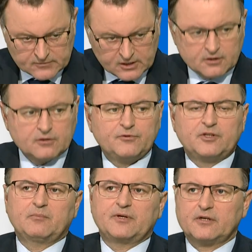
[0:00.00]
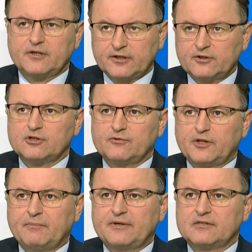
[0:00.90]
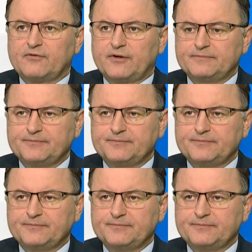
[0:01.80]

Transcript: Panie Ministrze. Witam Panie Redaktorze, witam Państwa